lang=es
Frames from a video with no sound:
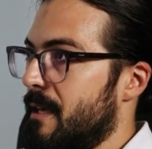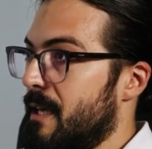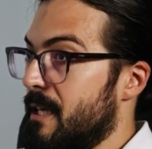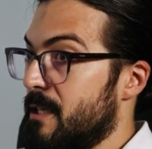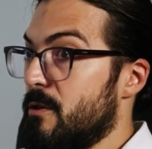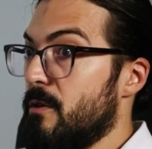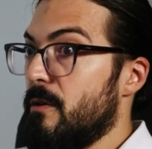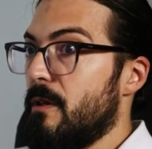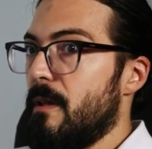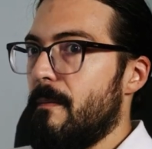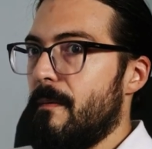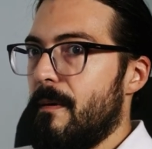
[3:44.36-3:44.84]
Y
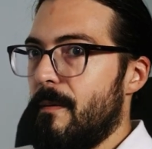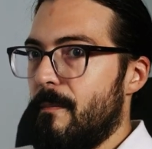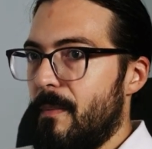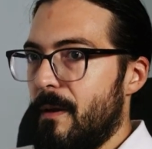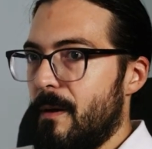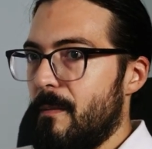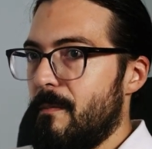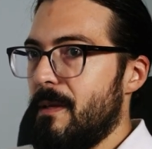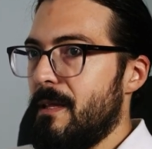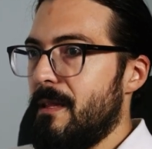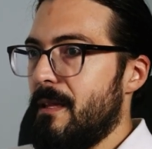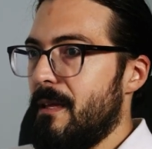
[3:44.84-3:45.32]
eso te va a
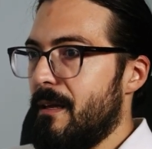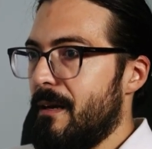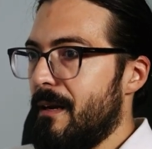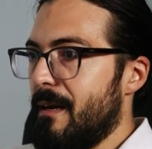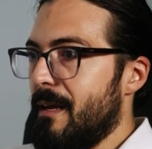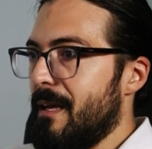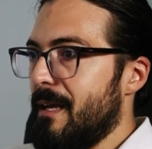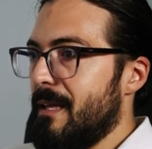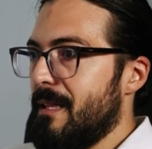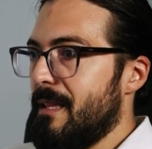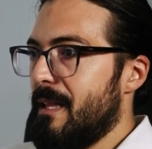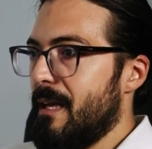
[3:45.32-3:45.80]

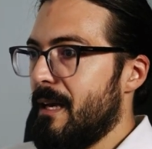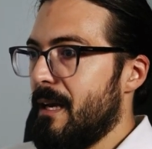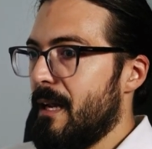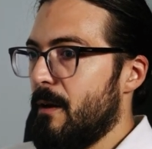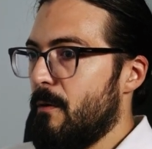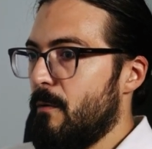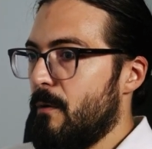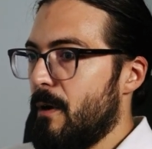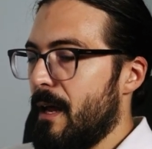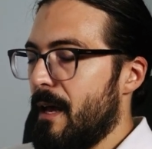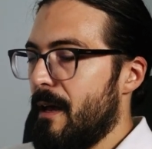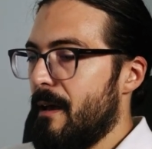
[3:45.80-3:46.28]
permitir
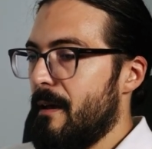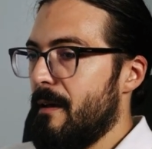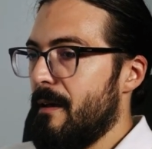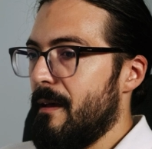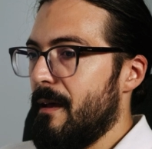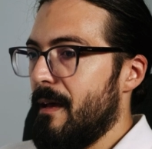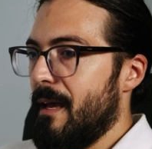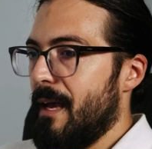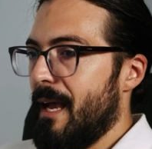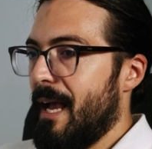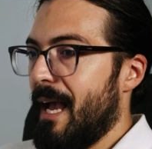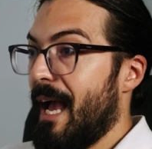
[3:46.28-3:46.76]
tener
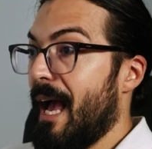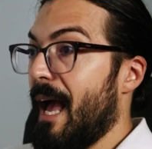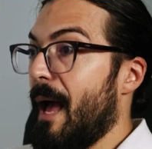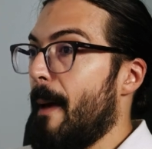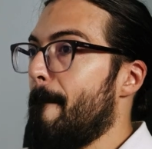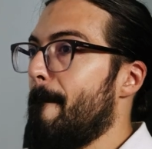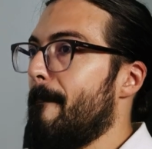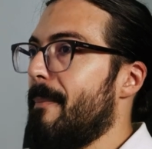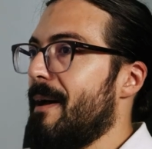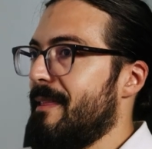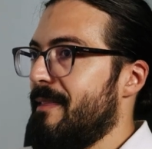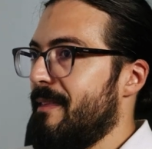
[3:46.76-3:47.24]
una
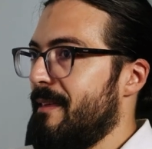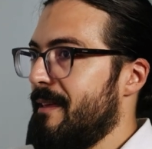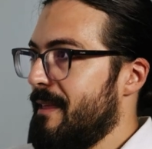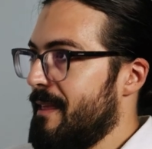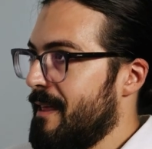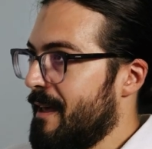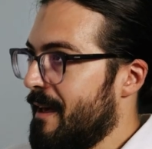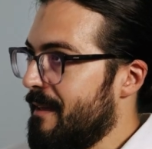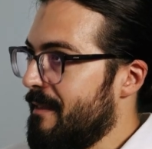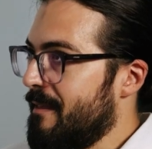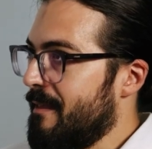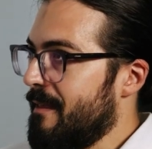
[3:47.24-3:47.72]

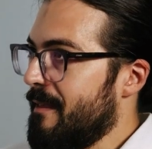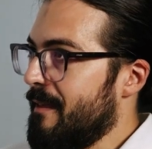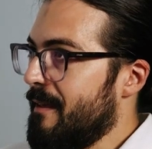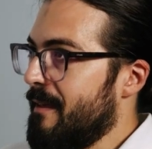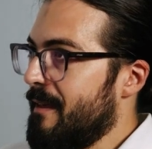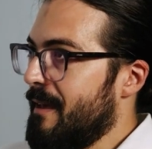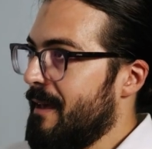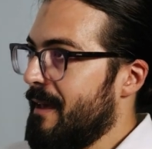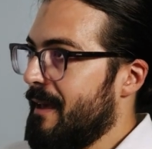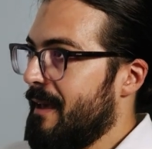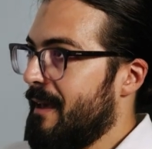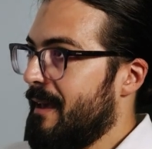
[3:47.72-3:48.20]
capacidad
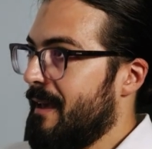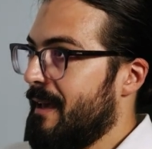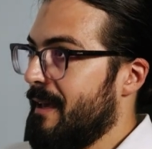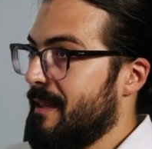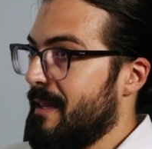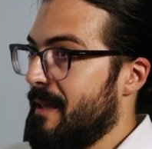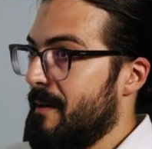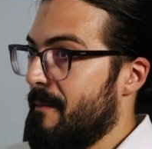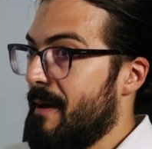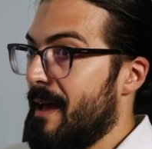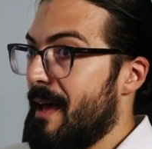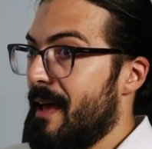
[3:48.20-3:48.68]

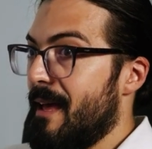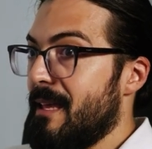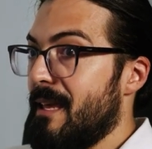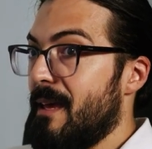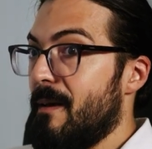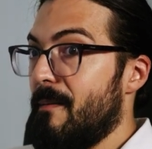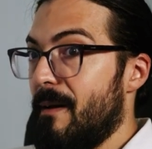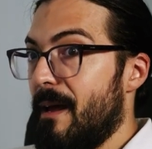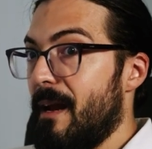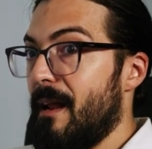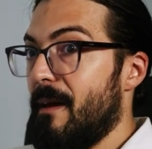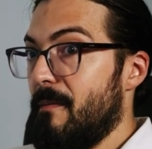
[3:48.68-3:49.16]
que te va a
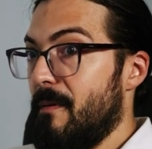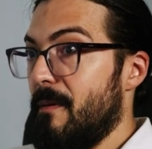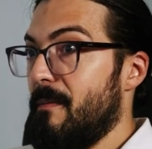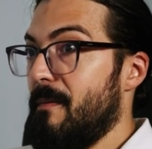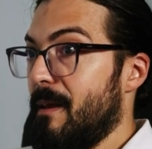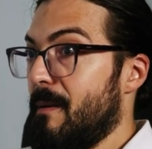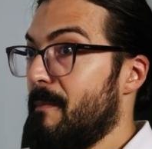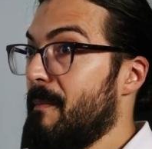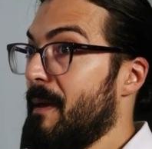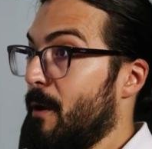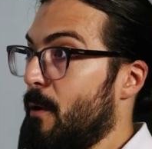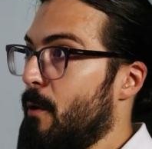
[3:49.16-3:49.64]
llevar a
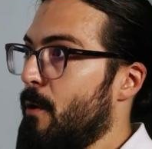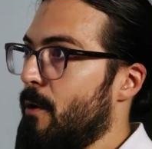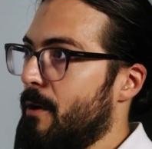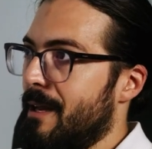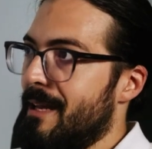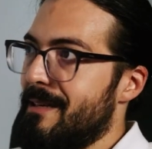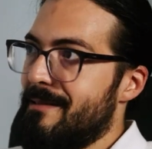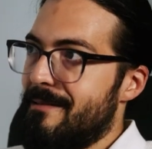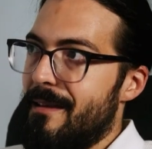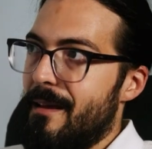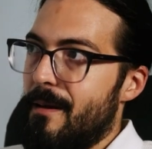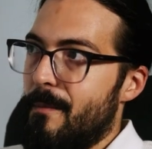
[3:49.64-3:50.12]
vivir
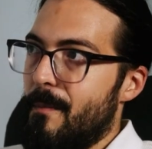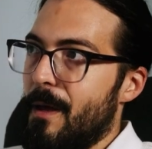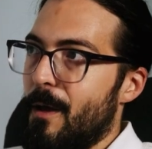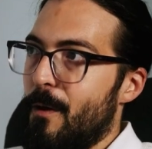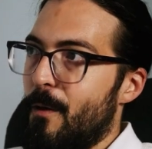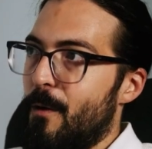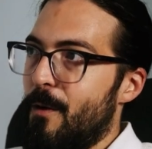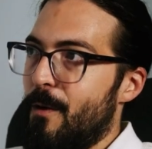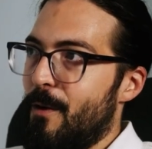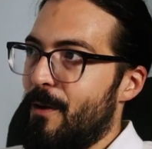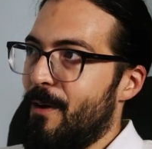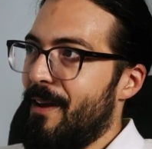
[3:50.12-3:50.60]
mejor y a estar
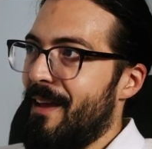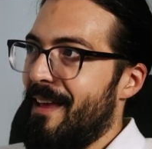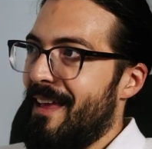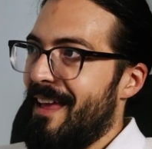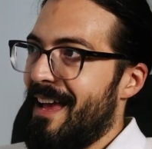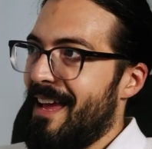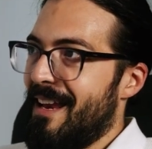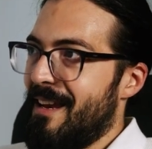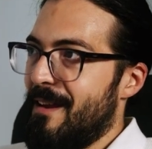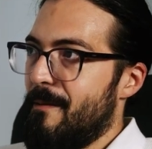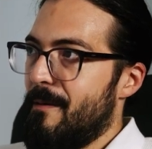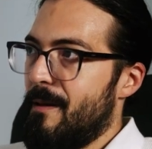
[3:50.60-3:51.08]
mejor
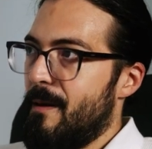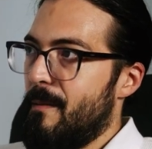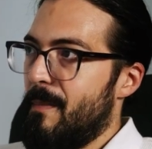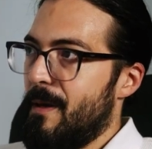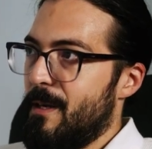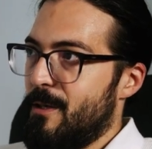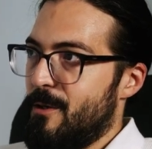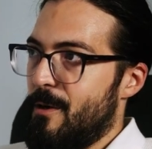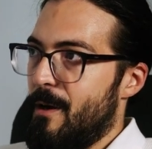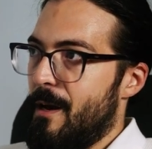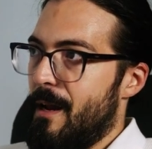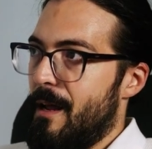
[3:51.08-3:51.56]
a nivel
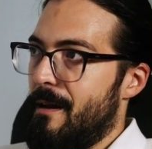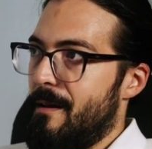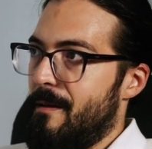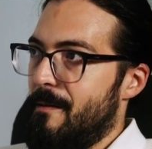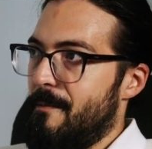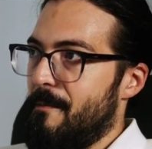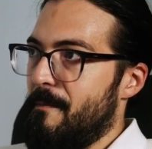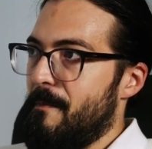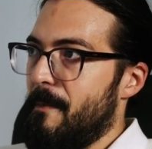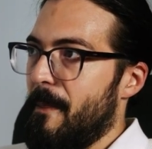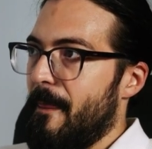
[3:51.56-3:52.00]
personal.